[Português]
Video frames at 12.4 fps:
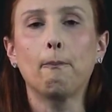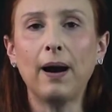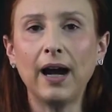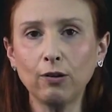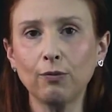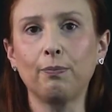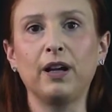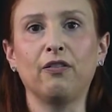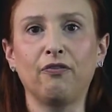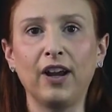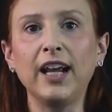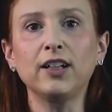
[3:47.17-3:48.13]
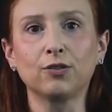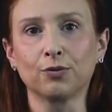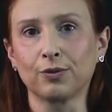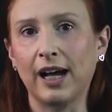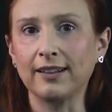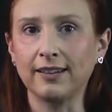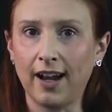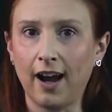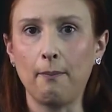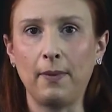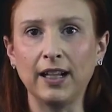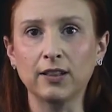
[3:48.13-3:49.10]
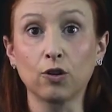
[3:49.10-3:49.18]
Para um perfeito
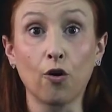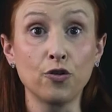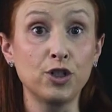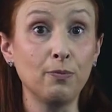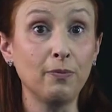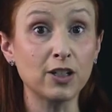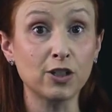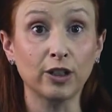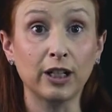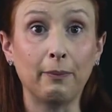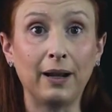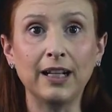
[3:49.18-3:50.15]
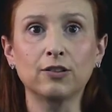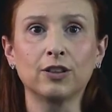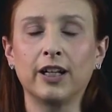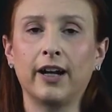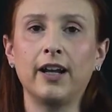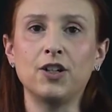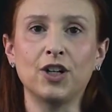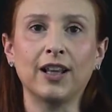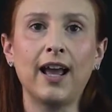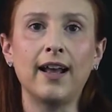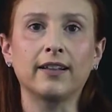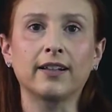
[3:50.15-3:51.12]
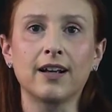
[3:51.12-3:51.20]
aterramento ou dimensionamento da rede
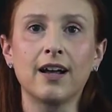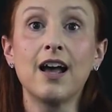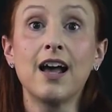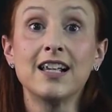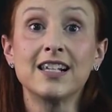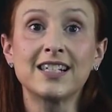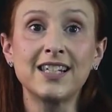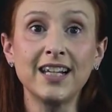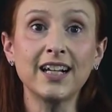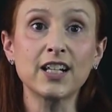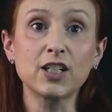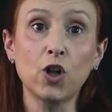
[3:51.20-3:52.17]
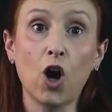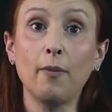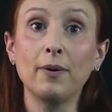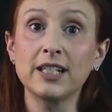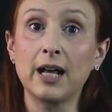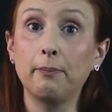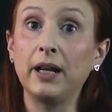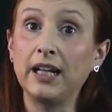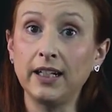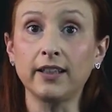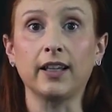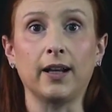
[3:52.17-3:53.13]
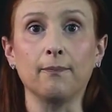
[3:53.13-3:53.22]
elétrica, siga as normas da
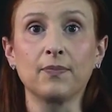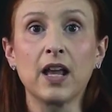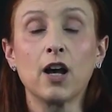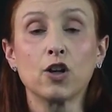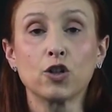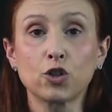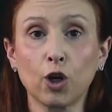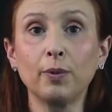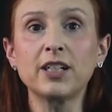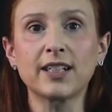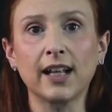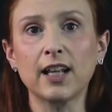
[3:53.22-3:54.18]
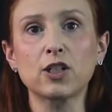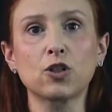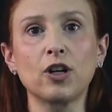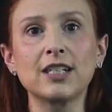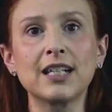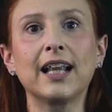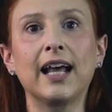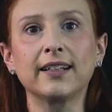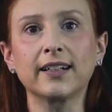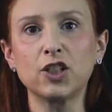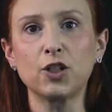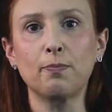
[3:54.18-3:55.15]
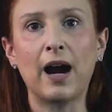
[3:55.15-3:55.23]
BNT sobre instalações
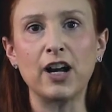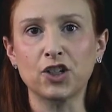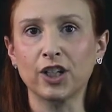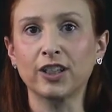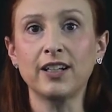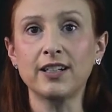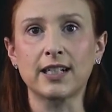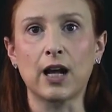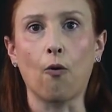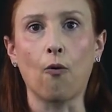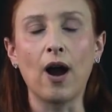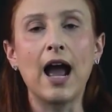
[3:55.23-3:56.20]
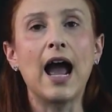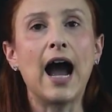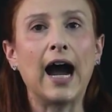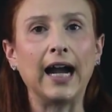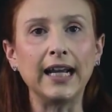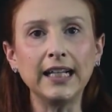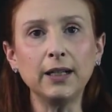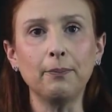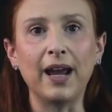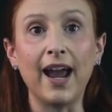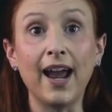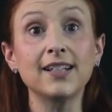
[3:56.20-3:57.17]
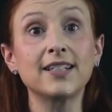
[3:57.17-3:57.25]
elétricas de baixa tensão a
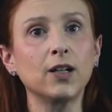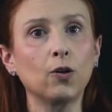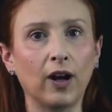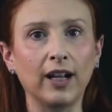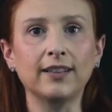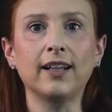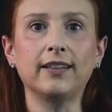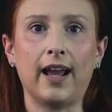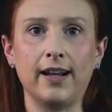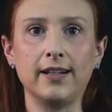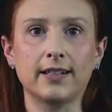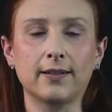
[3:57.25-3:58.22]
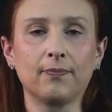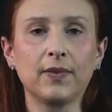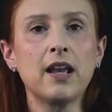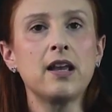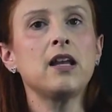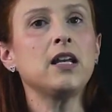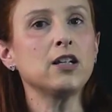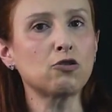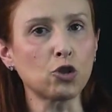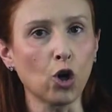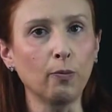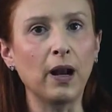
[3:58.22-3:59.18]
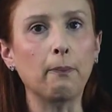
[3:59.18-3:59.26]
NBR 5010. E
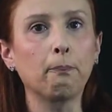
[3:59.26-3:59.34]
sobre a